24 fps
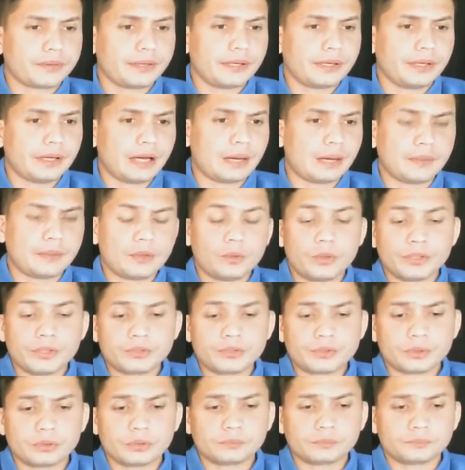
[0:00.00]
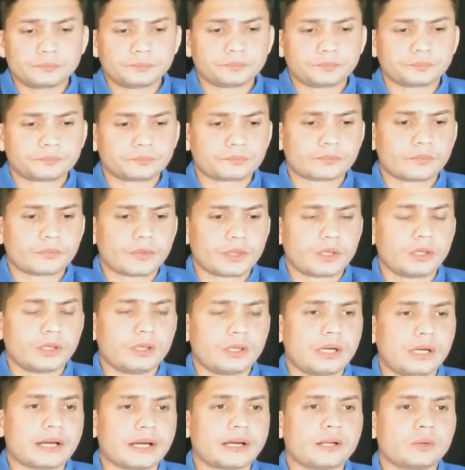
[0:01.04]
A mi juicio,
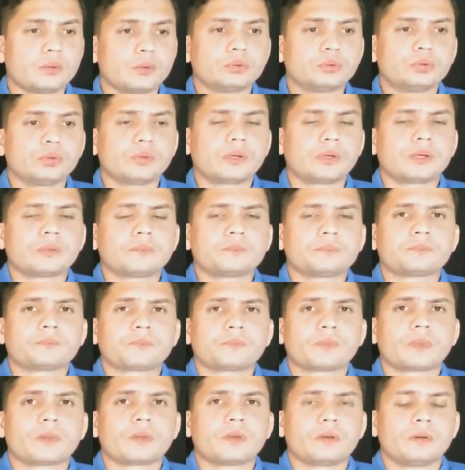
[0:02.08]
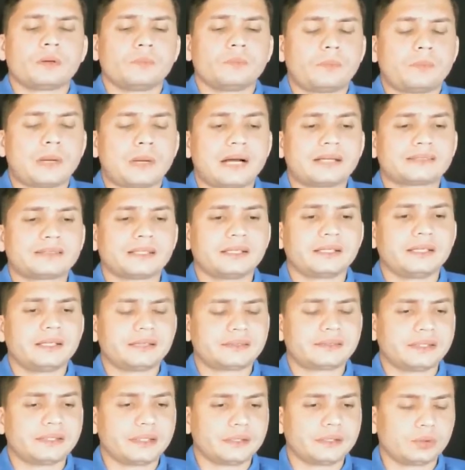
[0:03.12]
la agricultura va a seguir
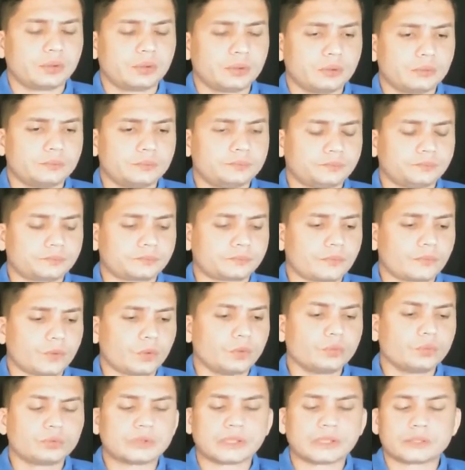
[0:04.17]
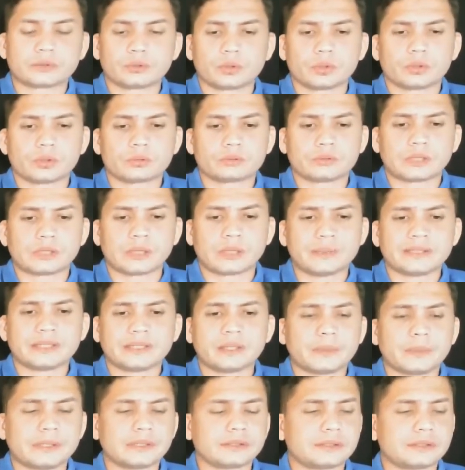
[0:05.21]
siendo un sector
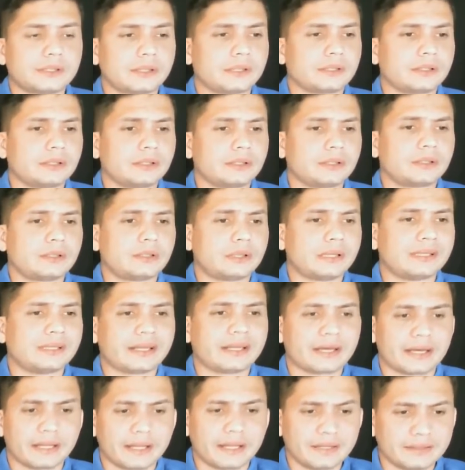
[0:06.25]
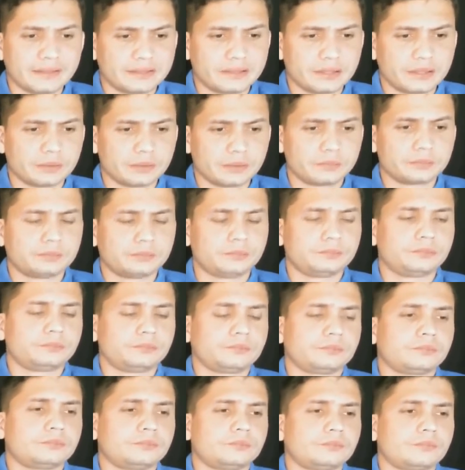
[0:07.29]
tremendamente en decadencia.
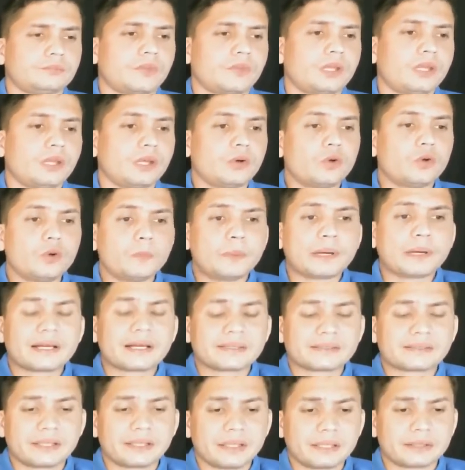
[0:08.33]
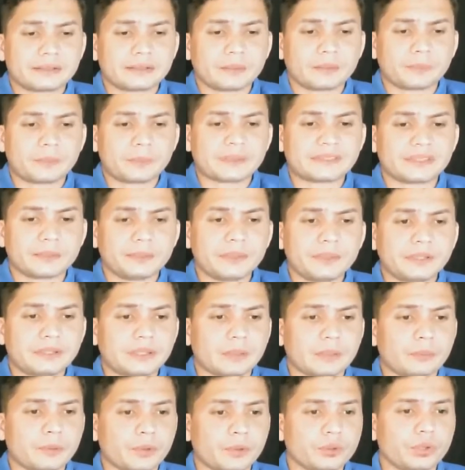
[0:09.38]
Y disculpen que sea tan pesimista,
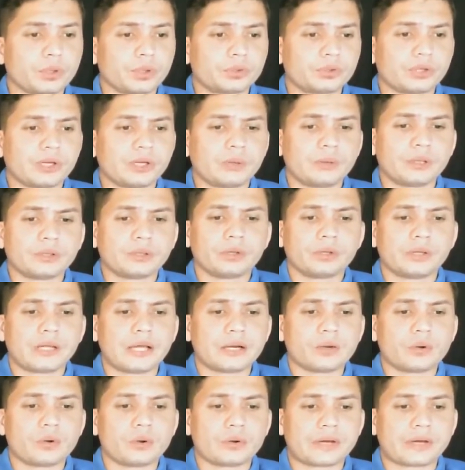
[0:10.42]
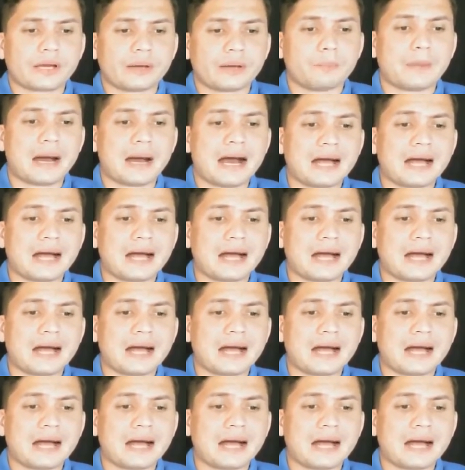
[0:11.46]
pero yo no estoy hablando de algo que va a